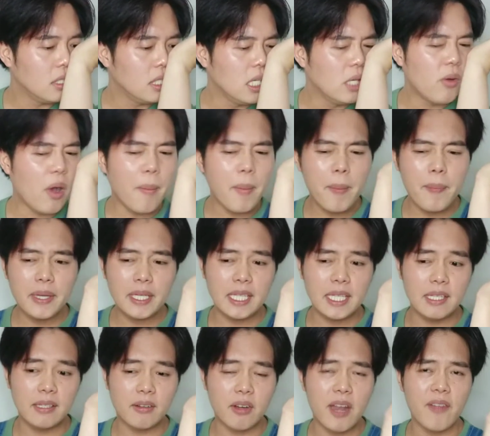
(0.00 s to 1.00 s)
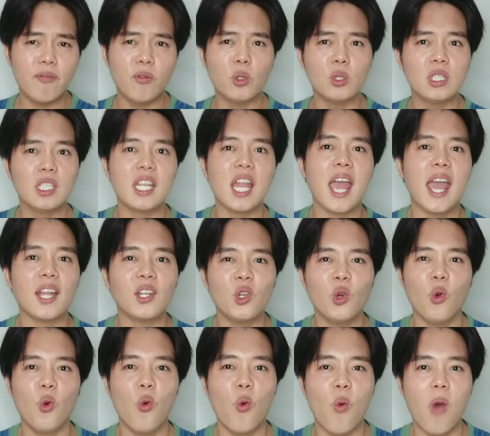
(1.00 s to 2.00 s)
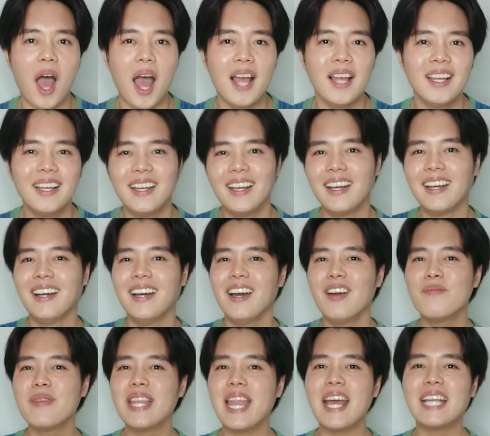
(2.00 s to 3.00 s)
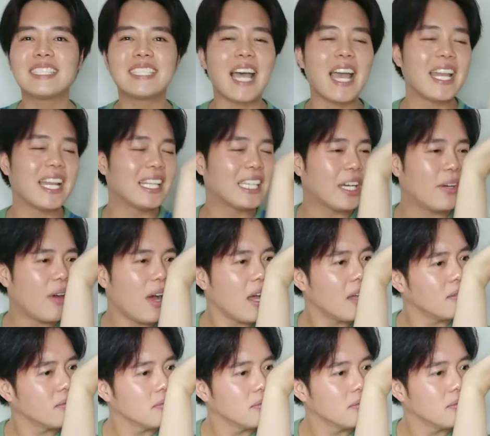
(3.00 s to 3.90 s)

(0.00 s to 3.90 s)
หรือว่ามันเป็นกลิ่นเกรฟฟูดที่แท้ทรูวะไม่แน่ใจนะแต่ว่า